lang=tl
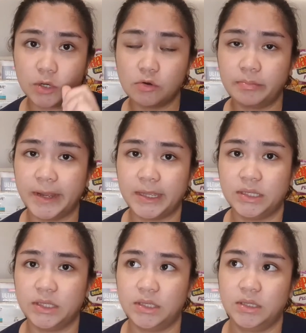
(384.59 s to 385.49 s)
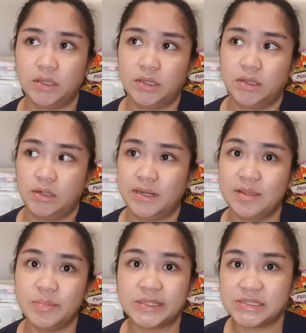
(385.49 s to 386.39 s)
kung may
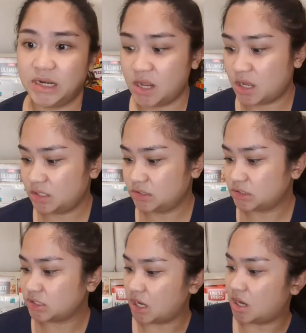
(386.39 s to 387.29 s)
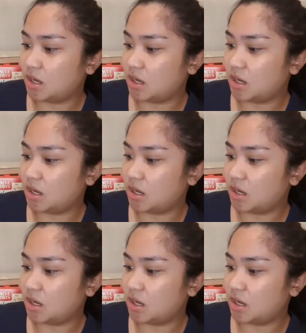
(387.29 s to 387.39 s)
limit sila sa